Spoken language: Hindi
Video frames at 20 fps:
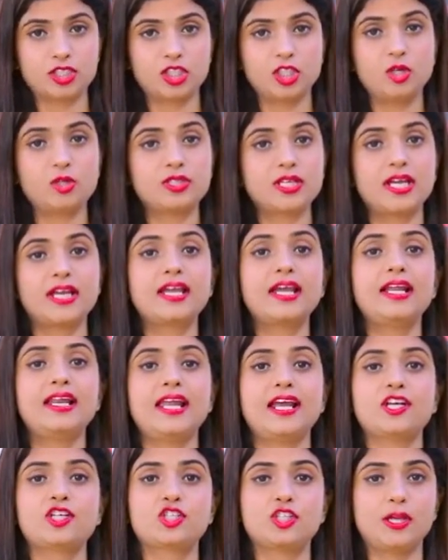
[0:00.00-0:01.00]
अच्छे हो जाएंगे
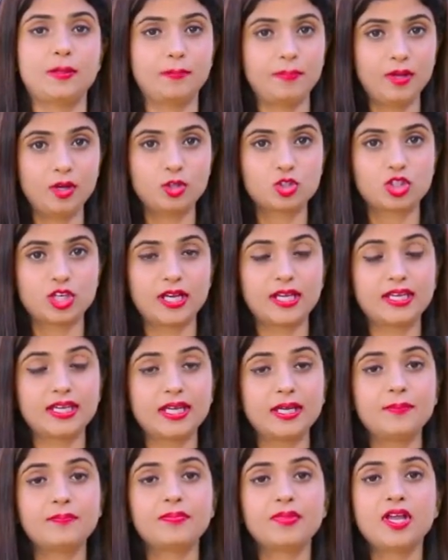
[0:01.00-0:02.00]
लेग शेप में हो
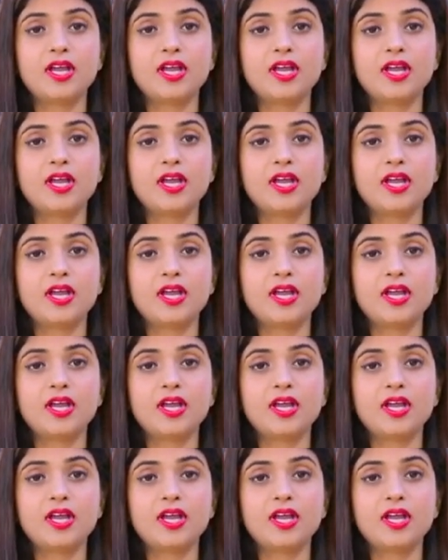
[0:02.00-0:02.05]
जाएगी